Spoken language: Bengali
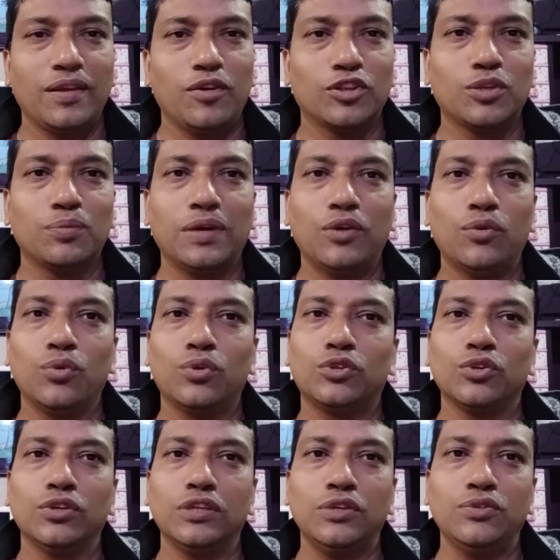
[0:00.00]
অথবা উক্ত
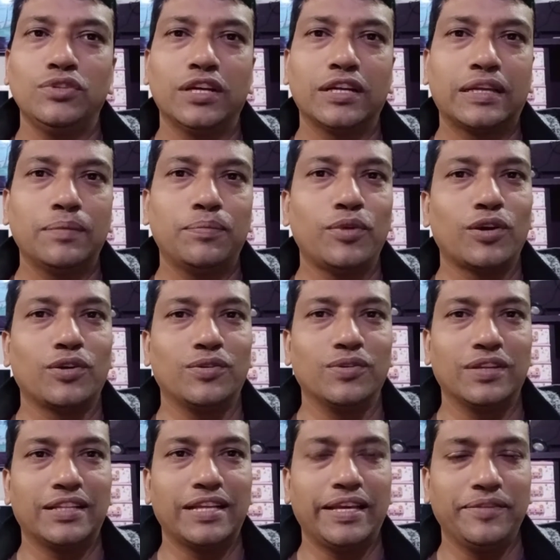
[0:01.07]
ইউজারকে ব্লক
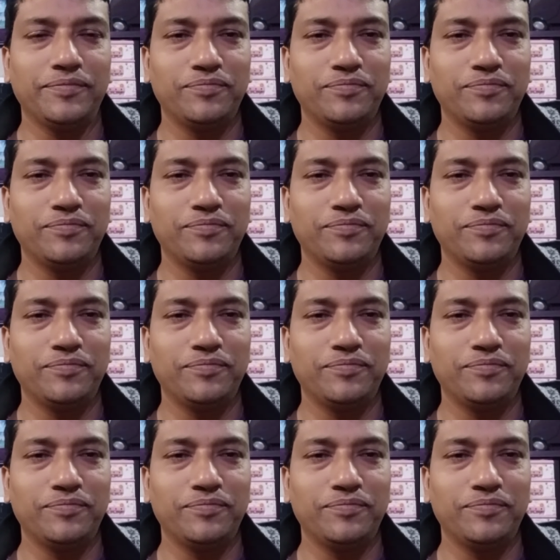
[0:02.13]
করে দেয়